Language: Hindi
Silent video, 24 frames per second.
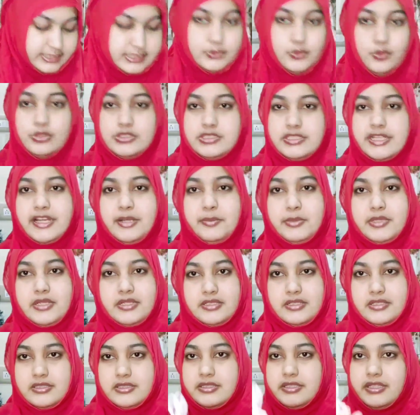और इसको साइड
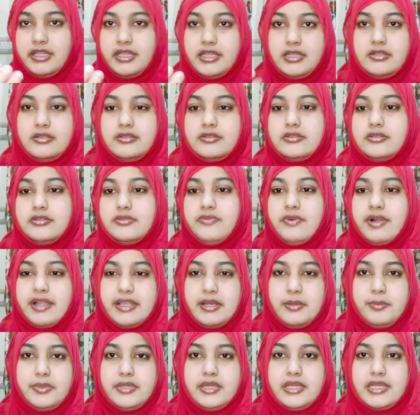में रख देते हैं एक
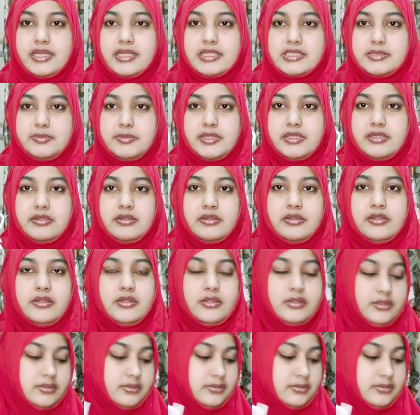वाइट भी है इसमें